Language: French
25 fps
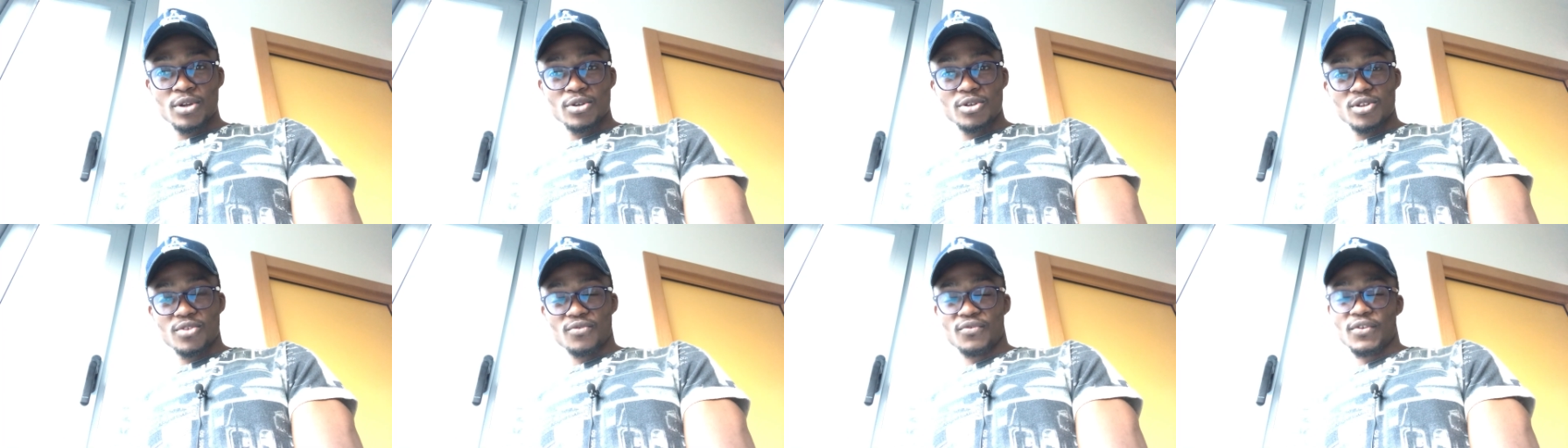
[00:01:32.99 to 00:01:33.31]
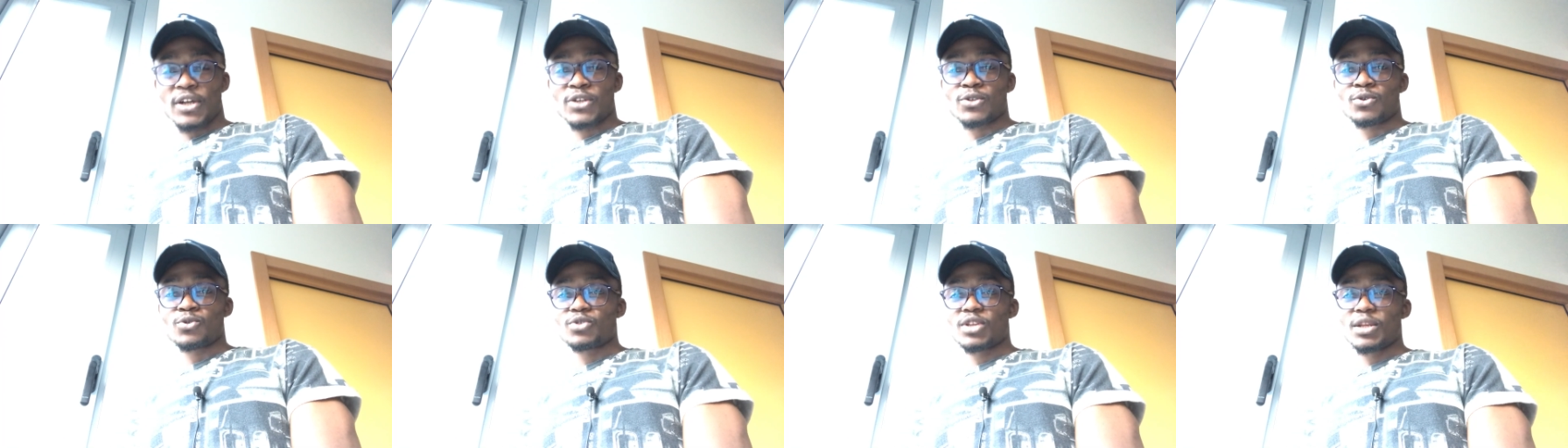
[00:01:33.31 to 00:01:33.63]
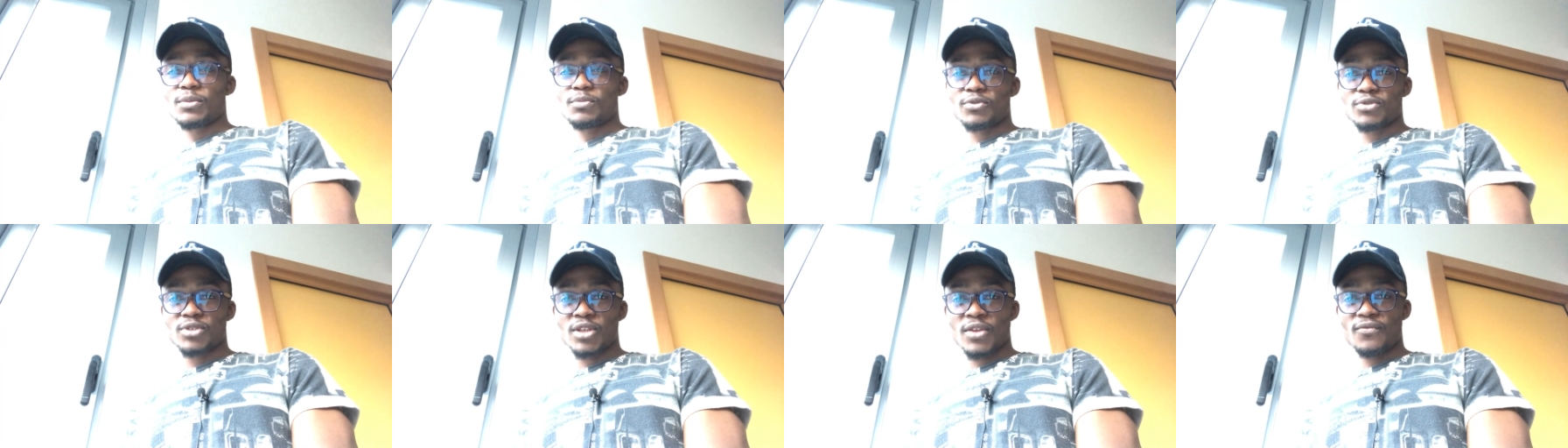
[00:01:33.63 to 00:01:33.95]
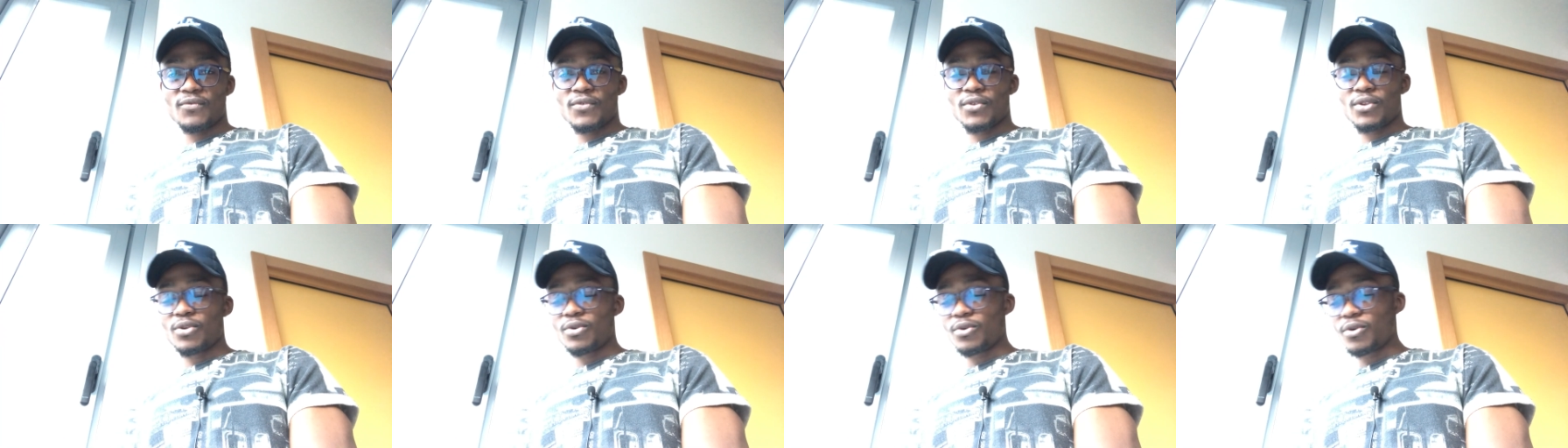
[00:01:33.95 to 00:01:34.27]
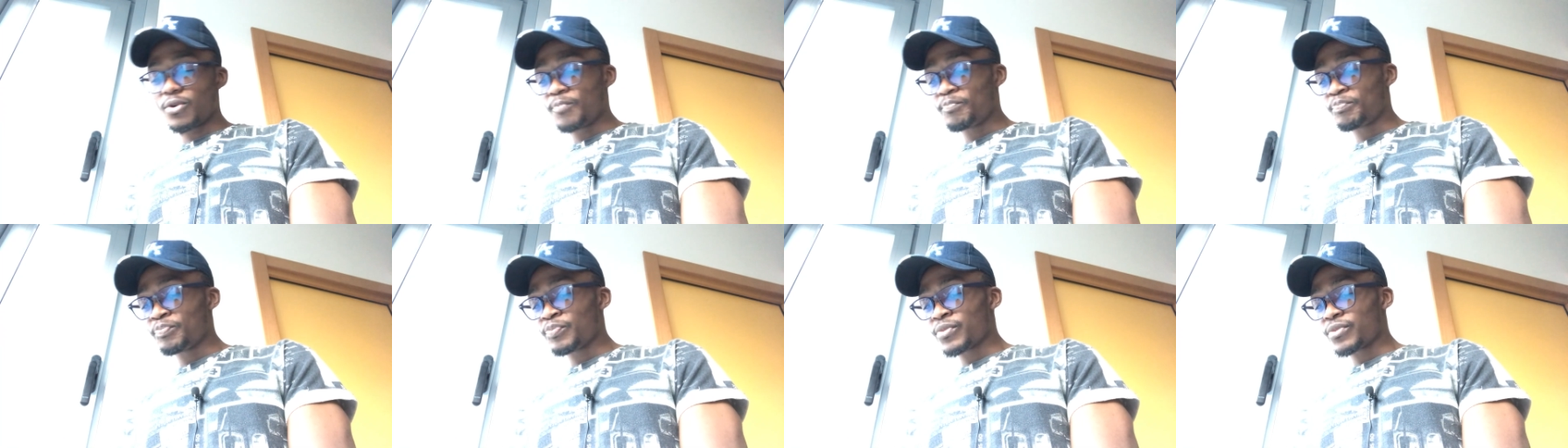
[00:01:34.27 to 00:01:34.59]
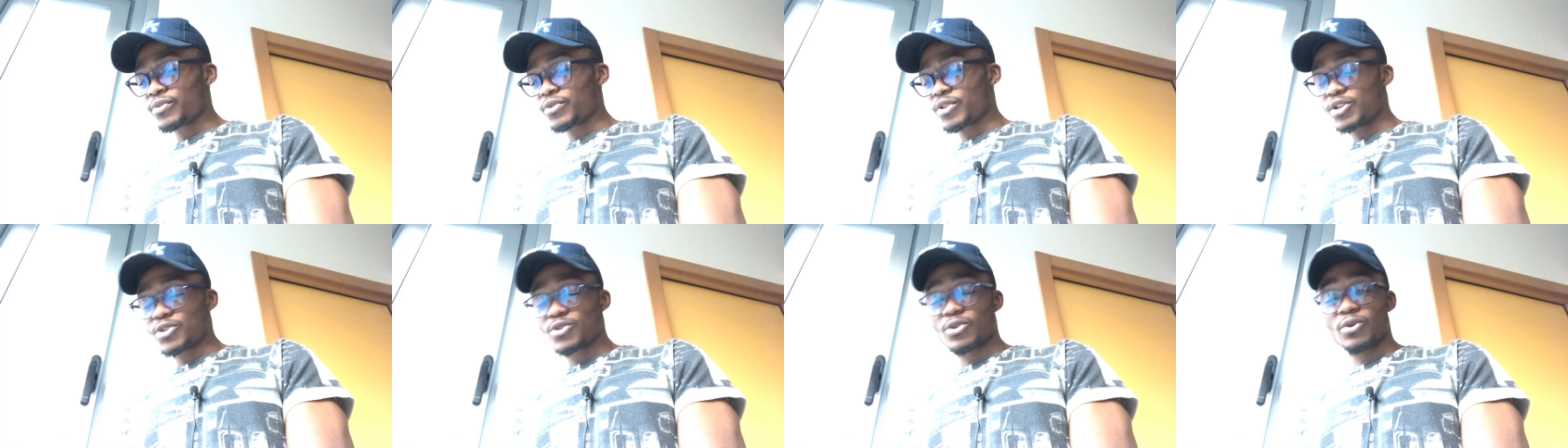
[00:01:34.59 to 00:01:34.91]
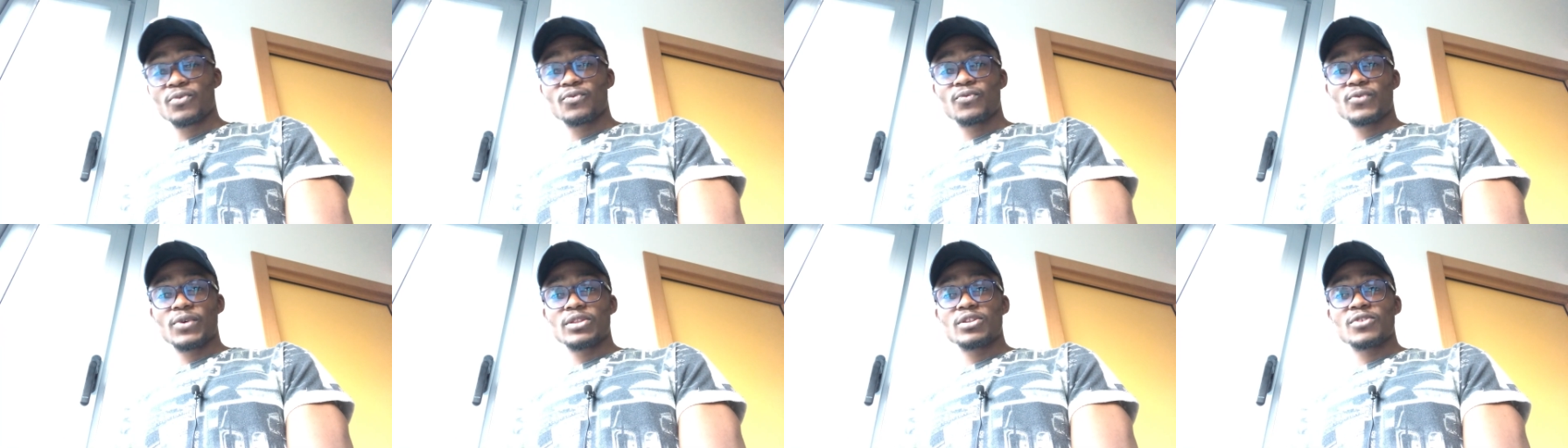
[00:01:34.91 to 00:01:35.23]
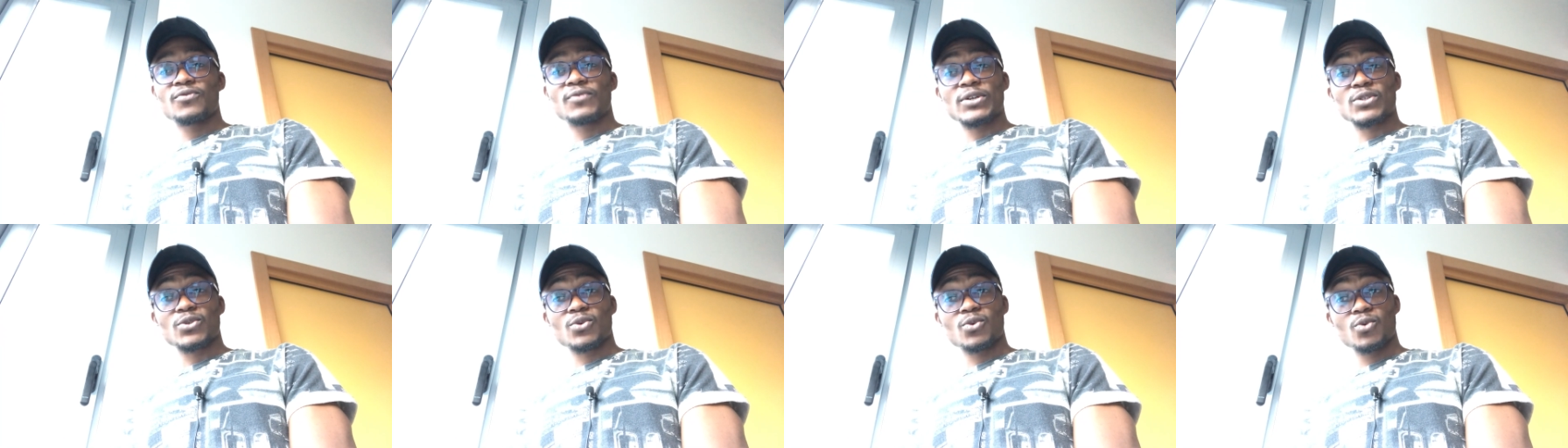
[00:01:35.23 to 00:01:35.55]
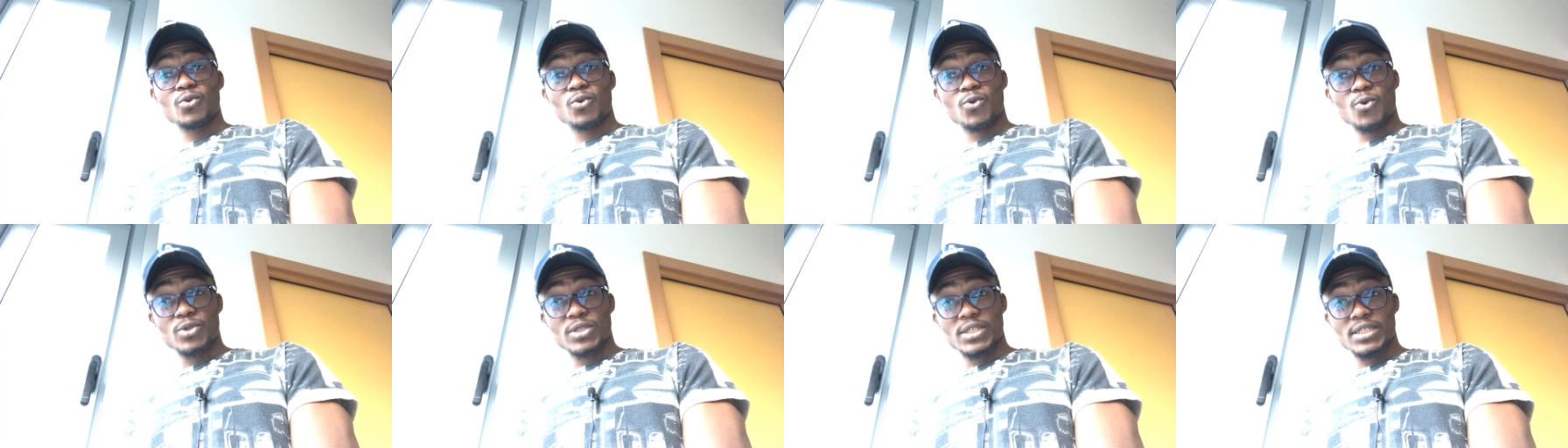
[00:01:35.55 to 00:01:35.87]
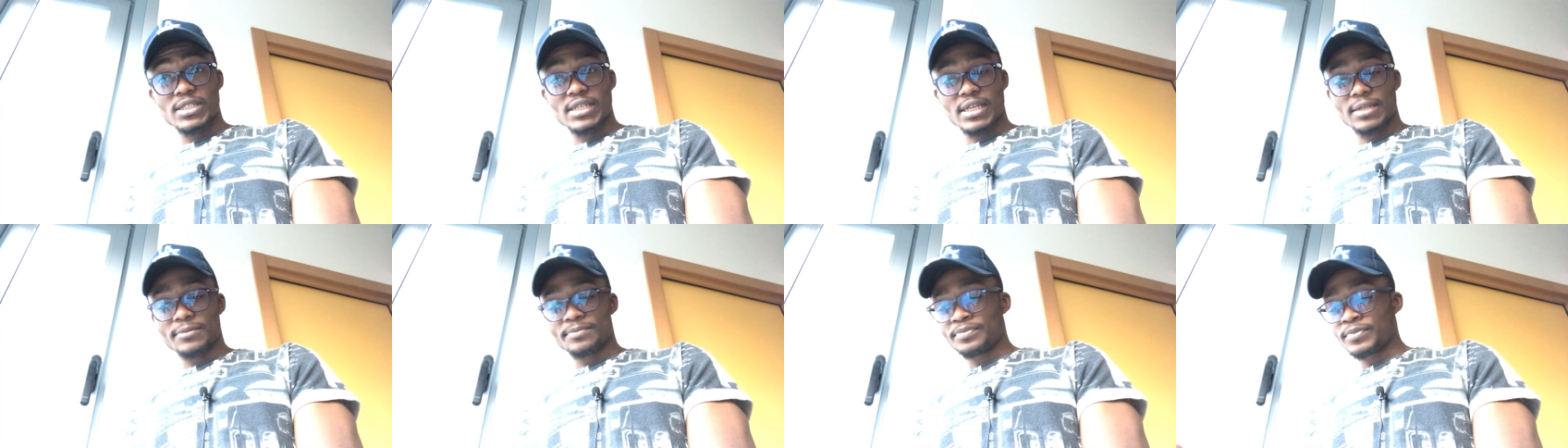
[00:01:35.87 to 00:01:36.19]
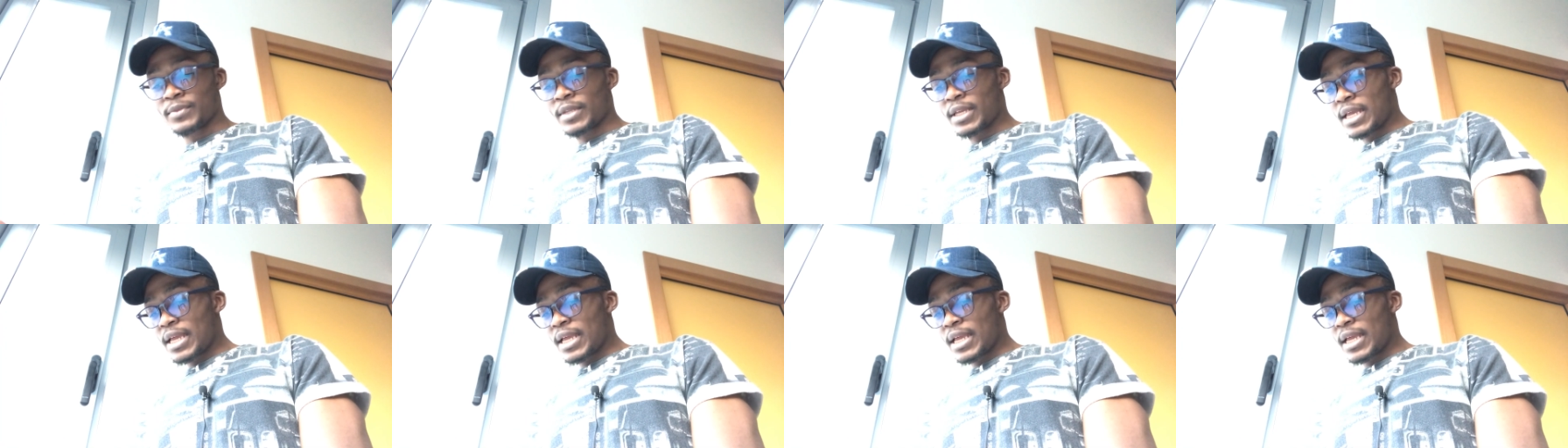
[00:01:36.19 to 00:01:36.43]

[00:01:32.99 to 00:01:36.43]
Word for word: les notifications sur les prochaines vidéos qui sont faites de façon quotidienne.